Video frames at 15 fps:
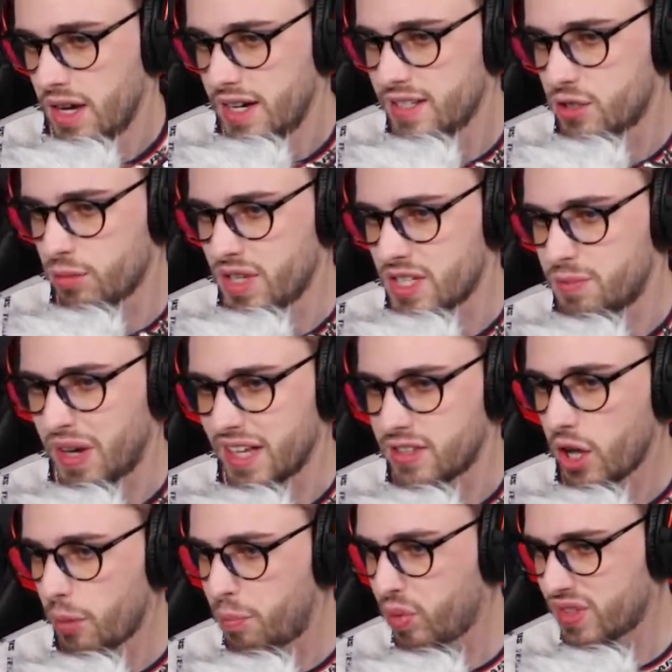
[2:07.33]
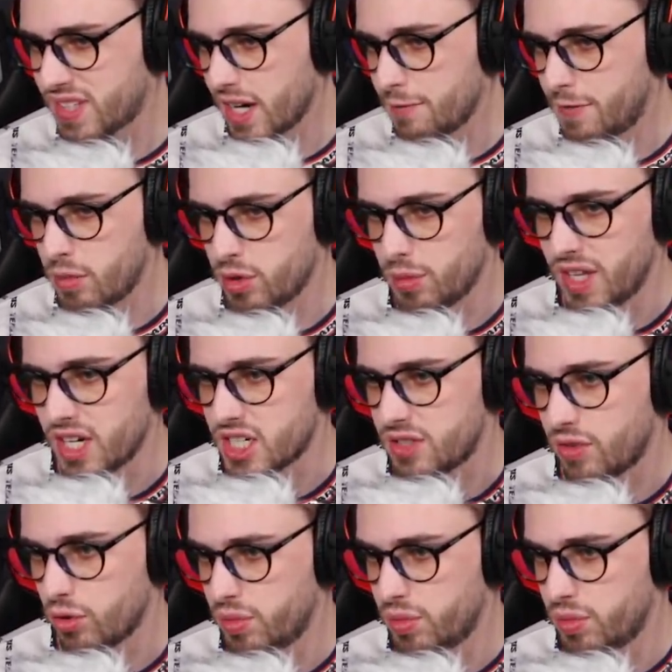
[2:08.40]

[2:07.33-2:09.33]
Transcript: Les zombies aspirateurs, putain, les femmes de ménage, je vais